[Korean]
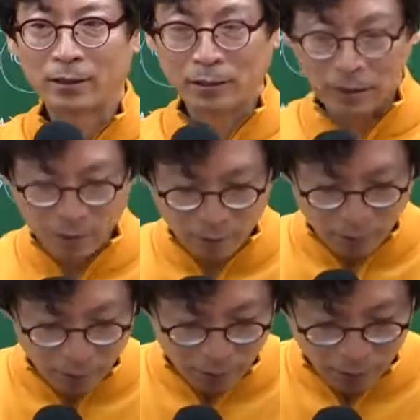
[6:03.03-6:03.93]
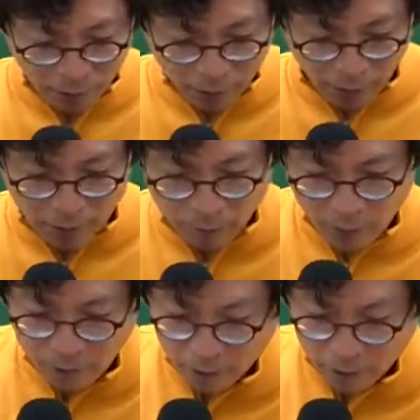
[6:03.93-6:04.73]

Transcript: 근데 이제 이것은 개념만